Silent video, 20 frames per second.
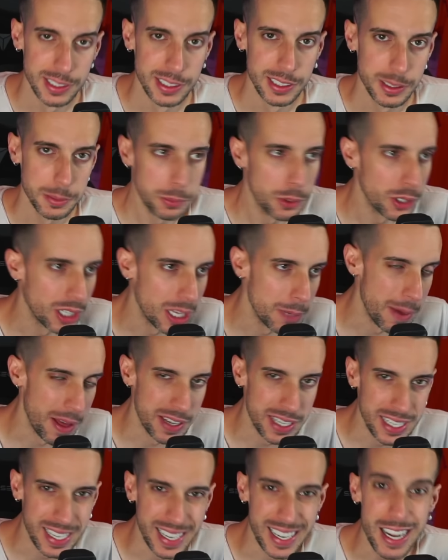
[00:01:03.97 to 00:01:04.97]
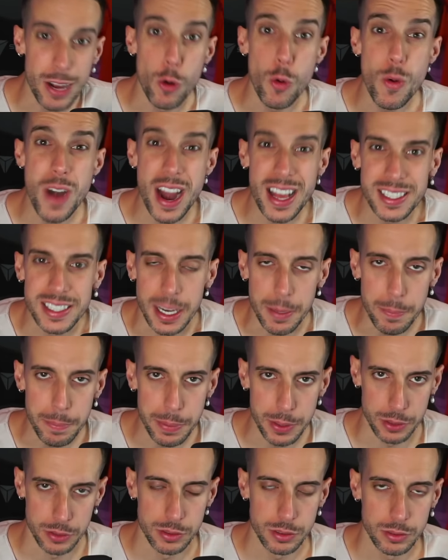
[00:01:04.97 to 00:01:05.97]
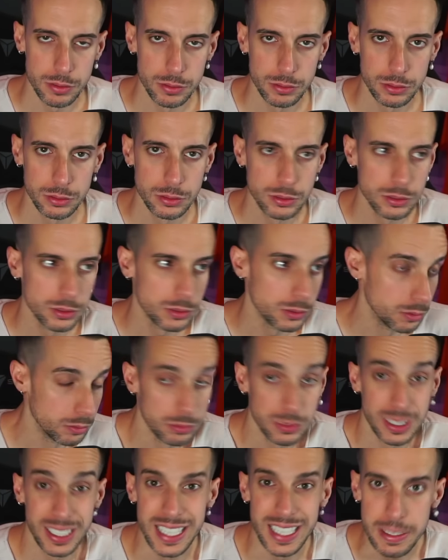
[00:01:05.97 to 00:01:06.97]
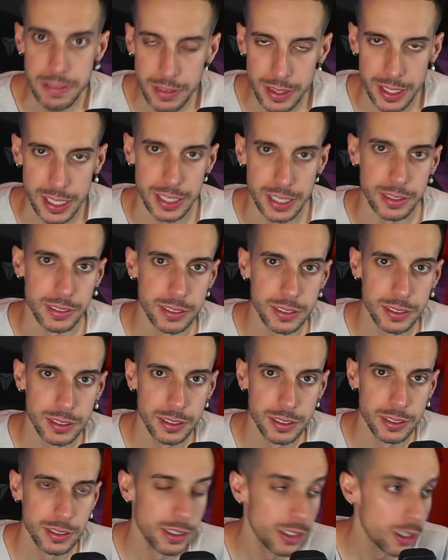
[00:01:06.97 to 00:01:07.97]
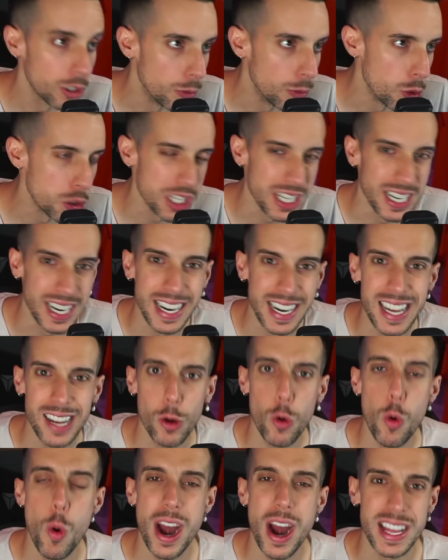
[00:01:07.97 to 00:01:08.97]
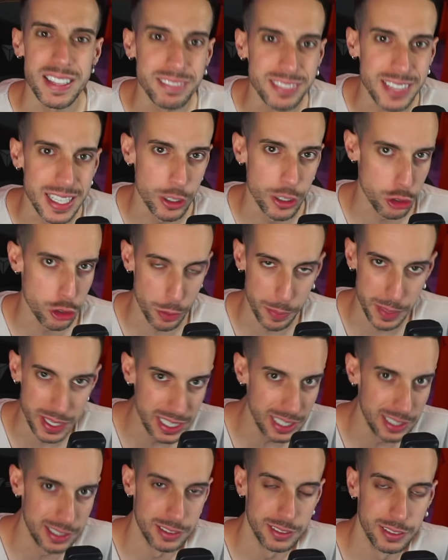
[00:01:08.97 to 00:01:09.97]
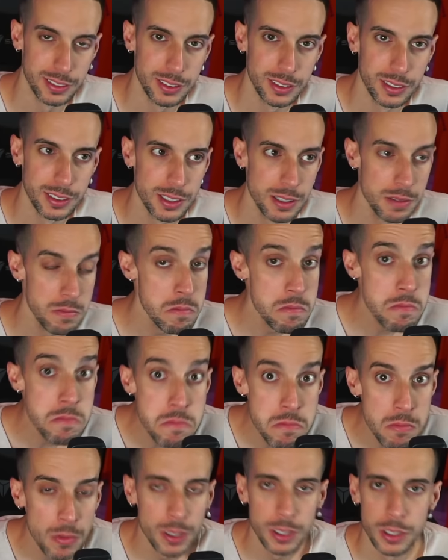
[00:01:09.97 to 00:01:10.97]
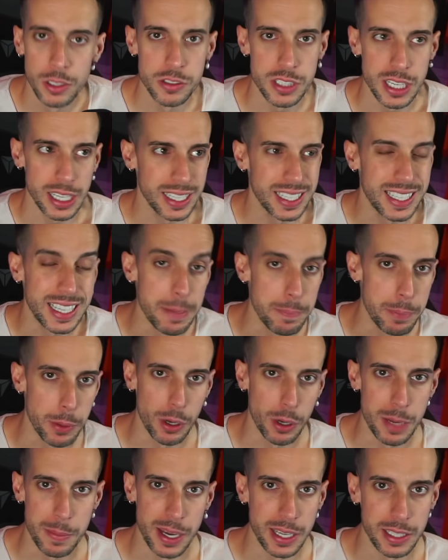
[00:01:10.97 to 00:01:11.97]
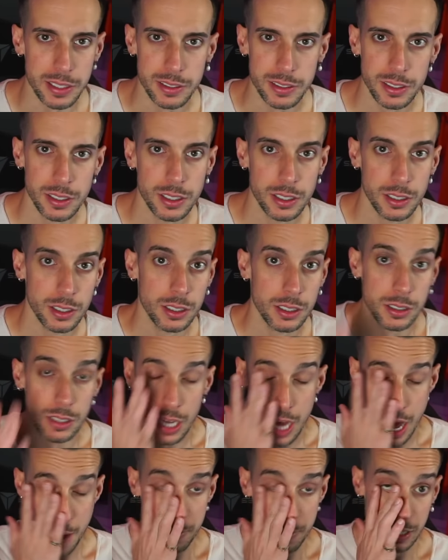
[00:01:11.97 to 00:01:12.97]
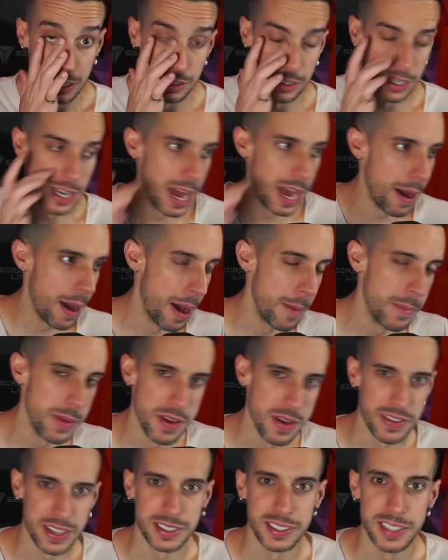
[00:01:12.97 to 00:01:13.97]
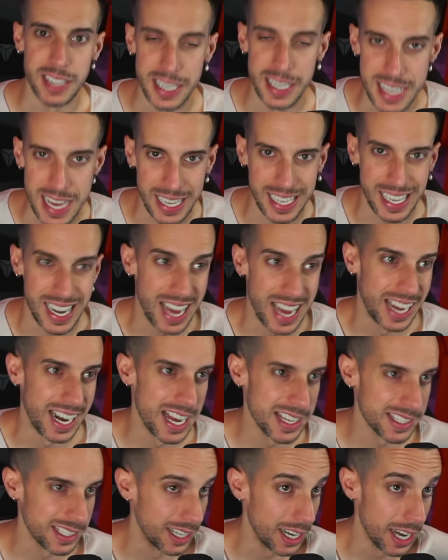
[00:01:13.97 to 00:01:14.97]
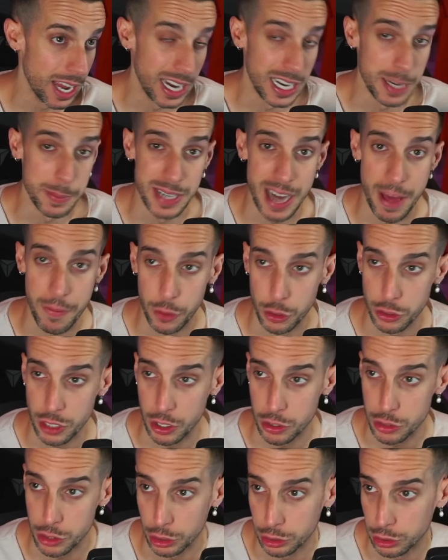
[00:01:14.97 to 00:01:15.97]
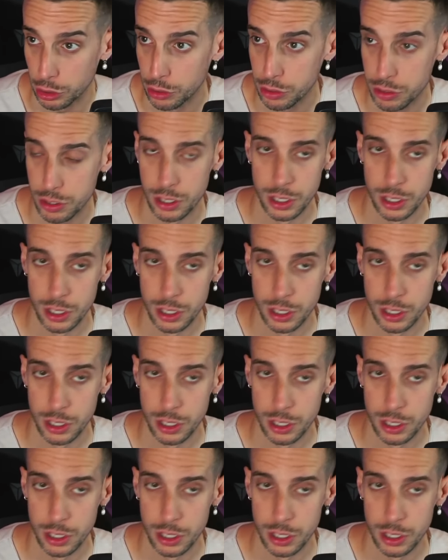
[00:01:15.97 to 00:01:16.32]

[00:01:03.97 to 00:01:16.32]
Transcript: porque el Madrid gane una Champions. 15. Como si gana 48.000. O sea, ¿qué problema hay? A ver, a mí me fastidiaría que la ganasen eliminándonos a nosotros,